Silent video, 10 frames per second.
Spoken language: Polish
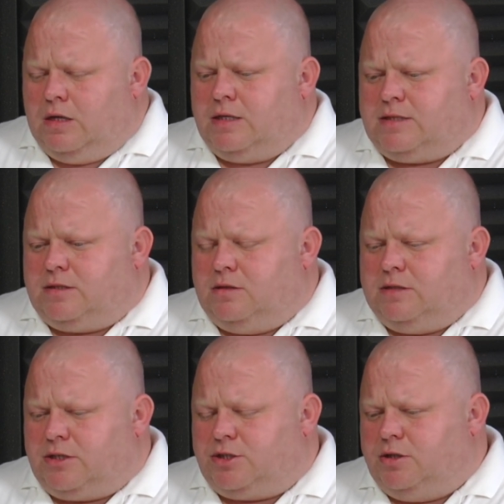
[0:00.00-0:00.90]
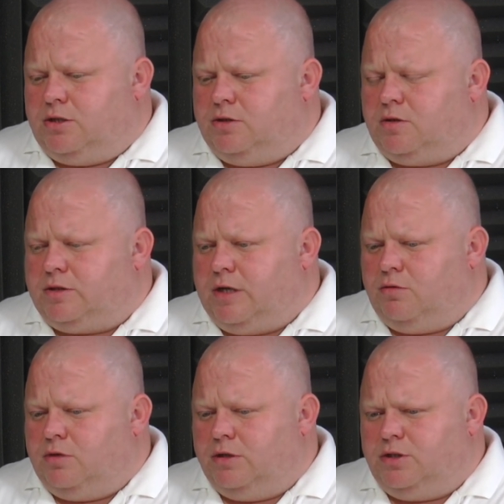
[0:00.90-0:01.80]
nas, nasz y,
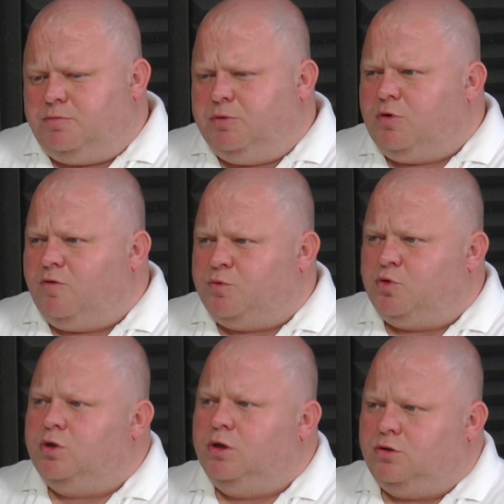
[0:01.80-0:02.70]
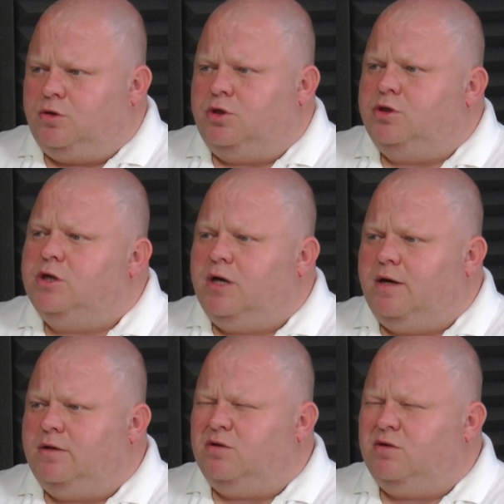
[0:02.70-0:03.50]
dostał gdzieś piłką w brzuch i go troszeczkę, mhm.